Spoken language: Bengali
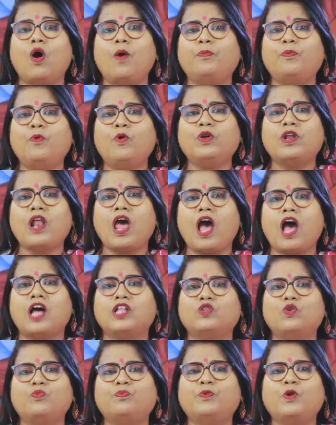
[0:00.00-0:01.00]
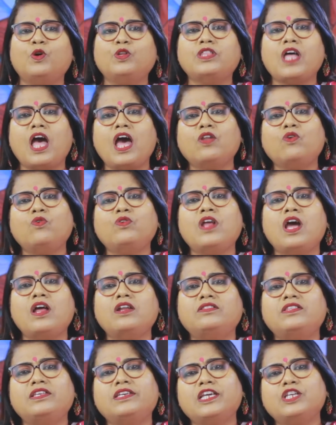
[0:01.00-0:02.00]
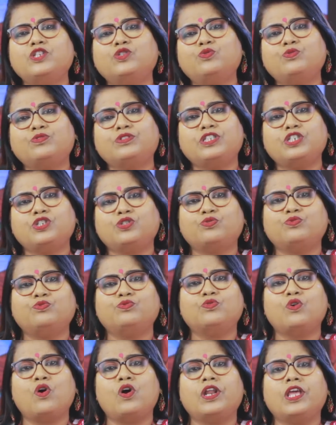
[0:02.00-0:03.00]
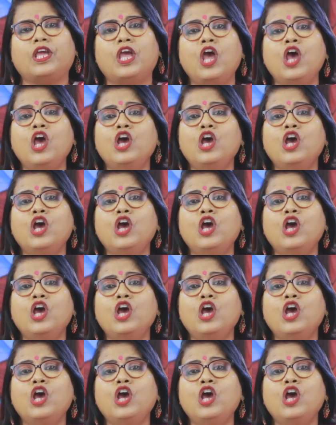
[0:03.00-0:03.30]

অপরাধ ও প্রতারণার দিকে ঝুঁকতে শুরু করে